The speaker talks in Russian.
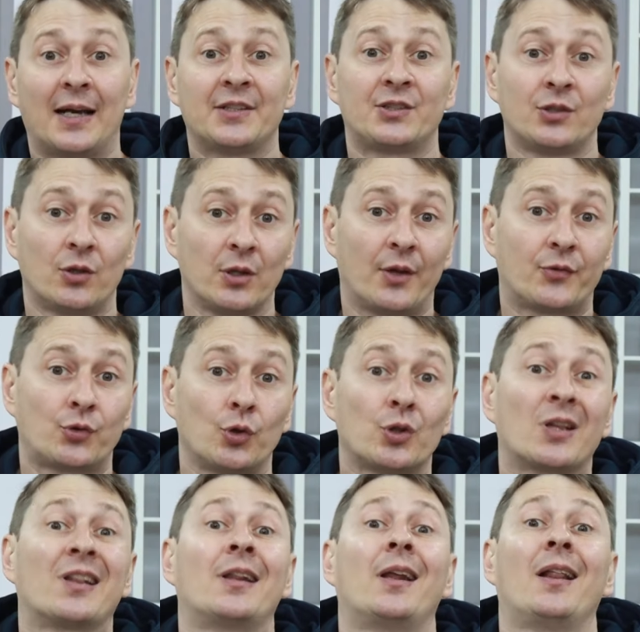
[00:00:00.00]
а сделано все
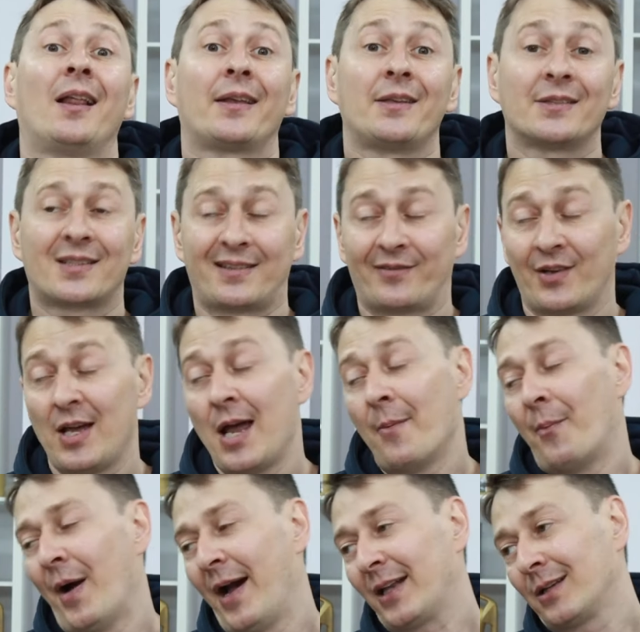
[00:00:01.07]
это для логистов.
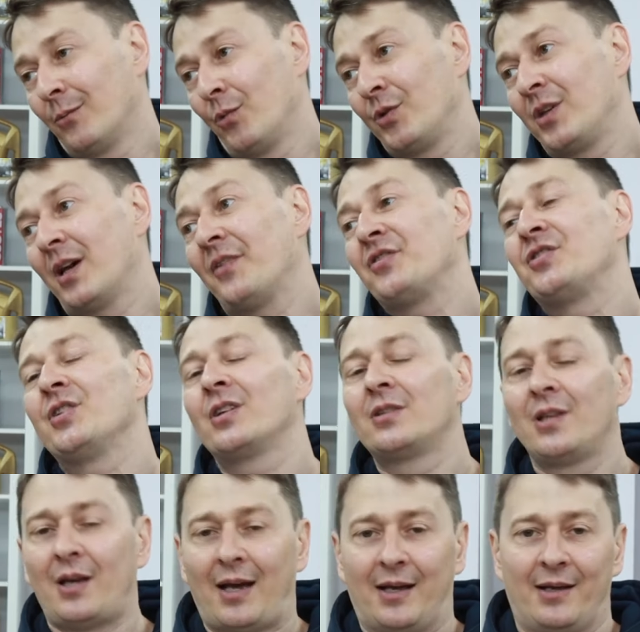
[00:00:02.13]
Поэтому я
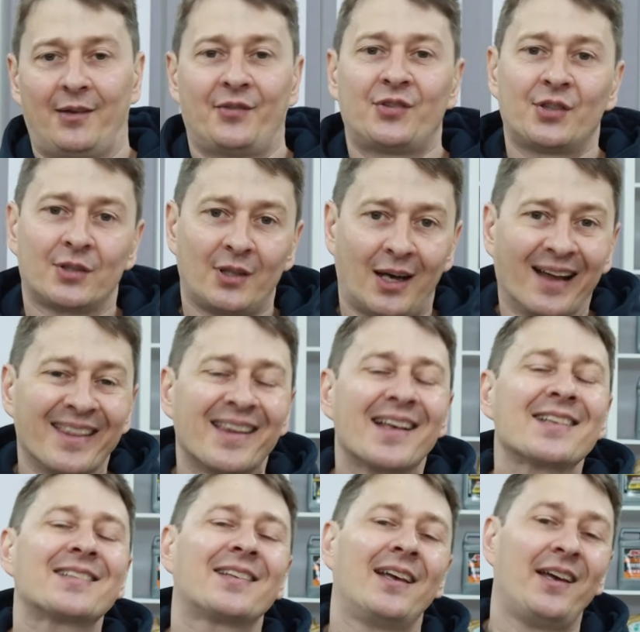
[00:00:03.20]
всегда, всегда
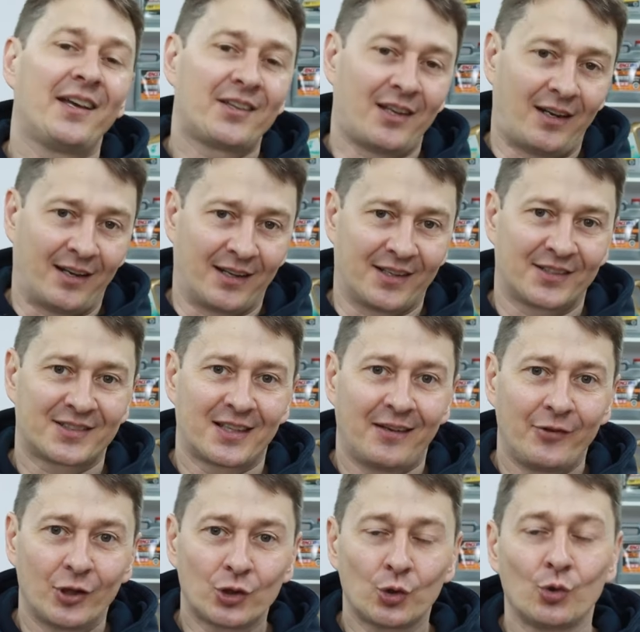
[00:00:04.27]
настоятельно
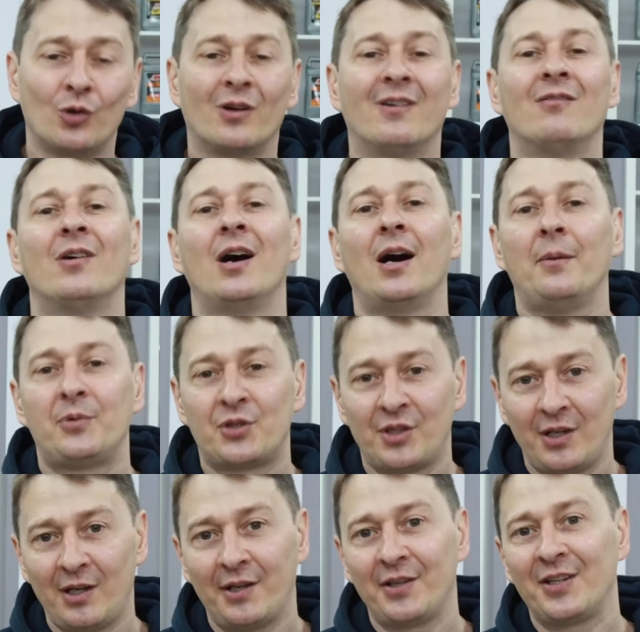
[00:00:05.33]
советую
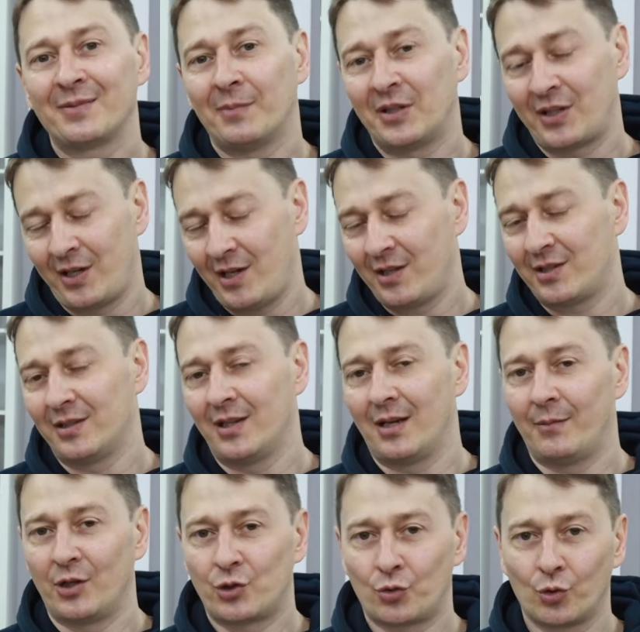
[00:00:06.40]
вообще не смотреть
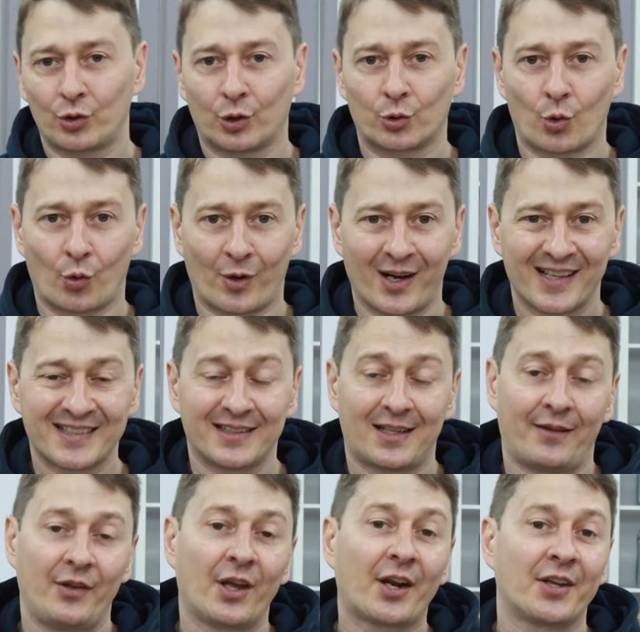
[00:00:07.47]
на бачкот, который указан
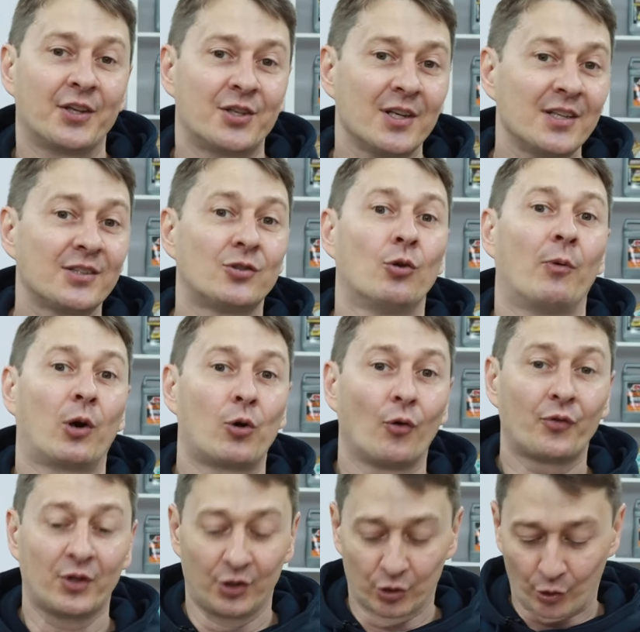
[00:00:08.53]
на верхней части
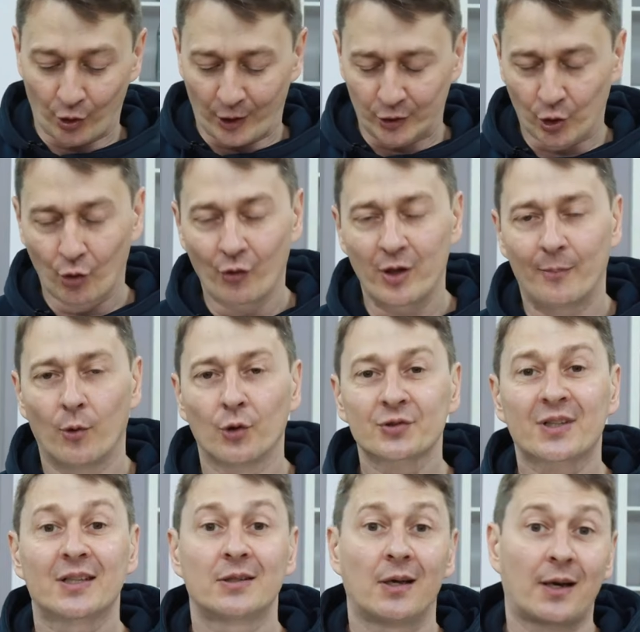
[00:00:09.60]
упаковки 4-литровой
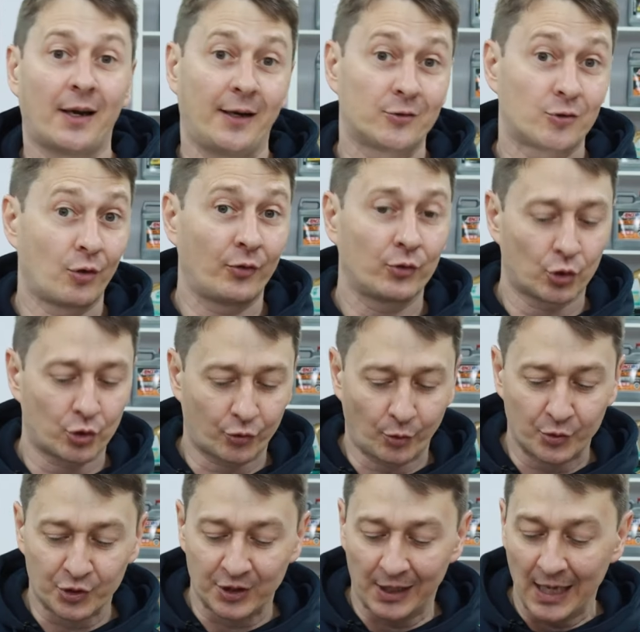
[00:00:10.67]
японской тары, литровой тоже в
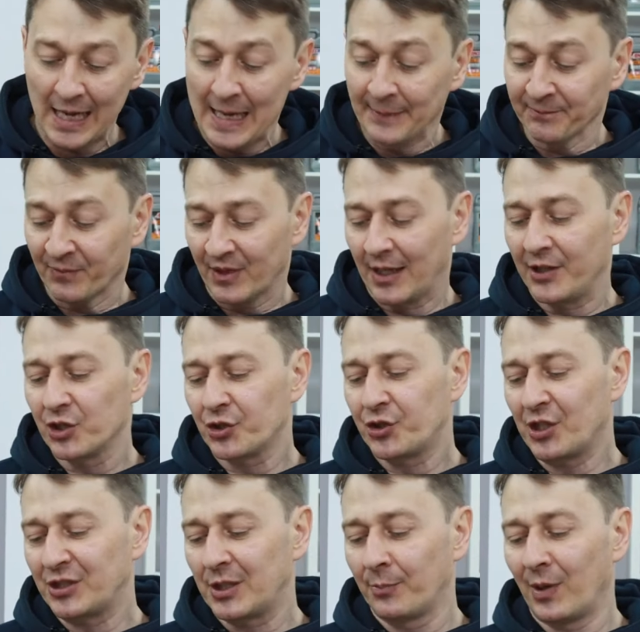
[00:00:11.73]
том числе. На нижней
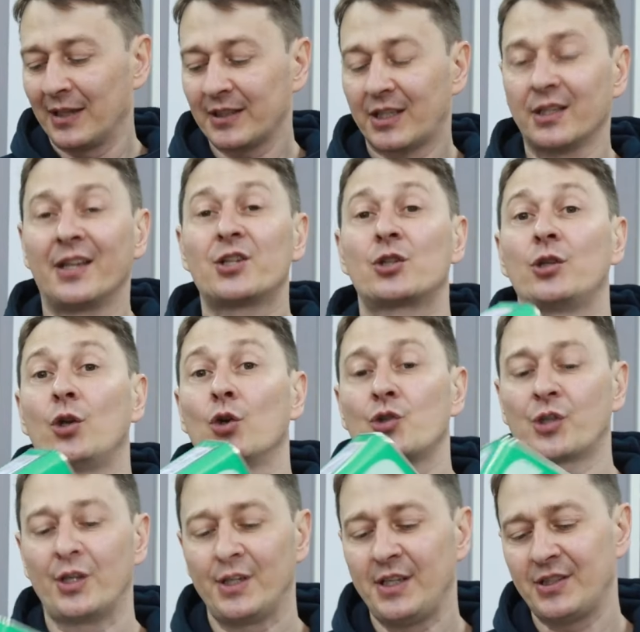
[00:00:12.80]
части банки на
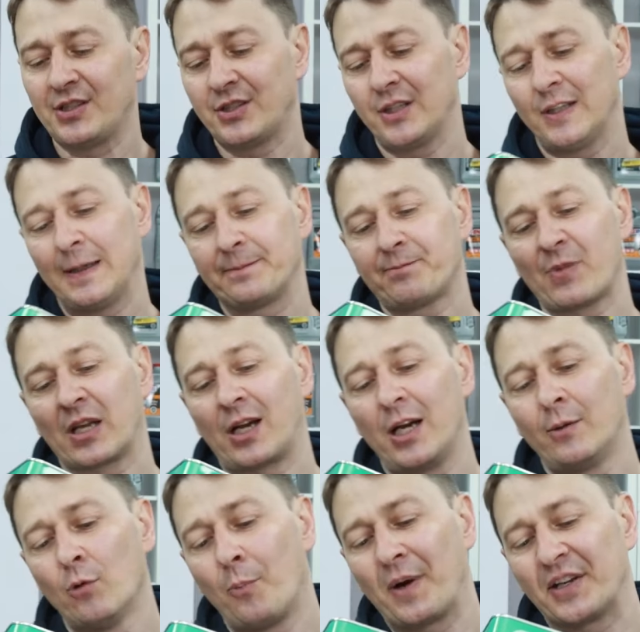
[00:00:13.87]
четырешке есть э,
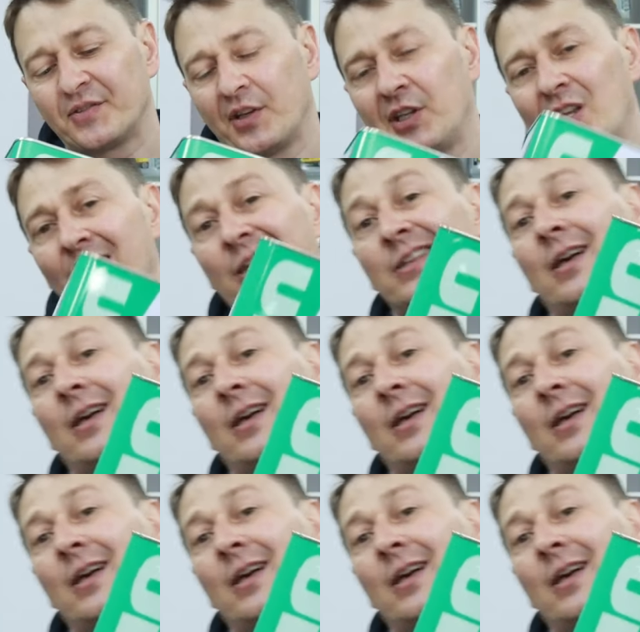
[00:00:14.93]
клеймо производителя